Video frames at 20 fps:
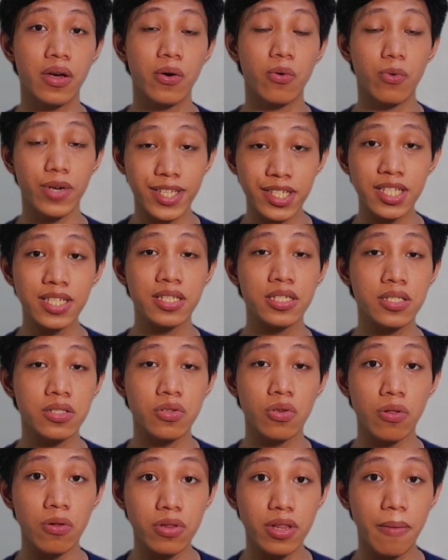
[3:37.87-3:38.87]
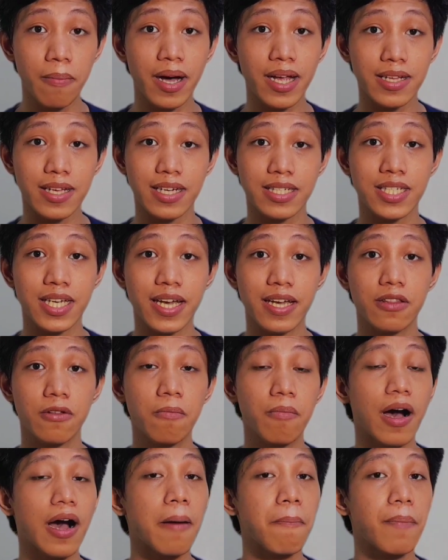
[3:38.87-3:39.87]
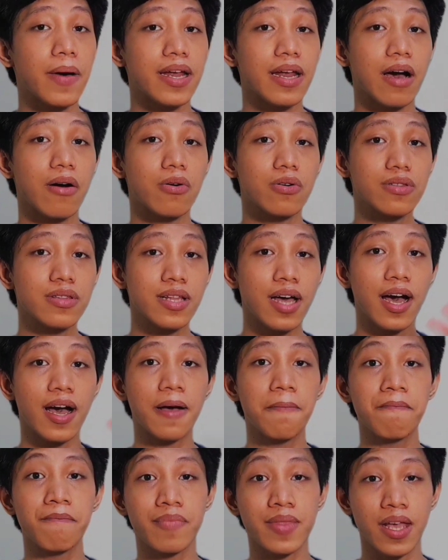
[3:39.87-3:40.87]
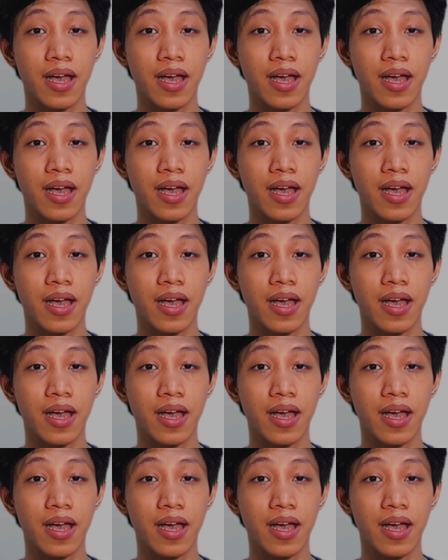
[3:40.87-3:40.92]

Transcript: Which is true naman kasi noong mga panahon na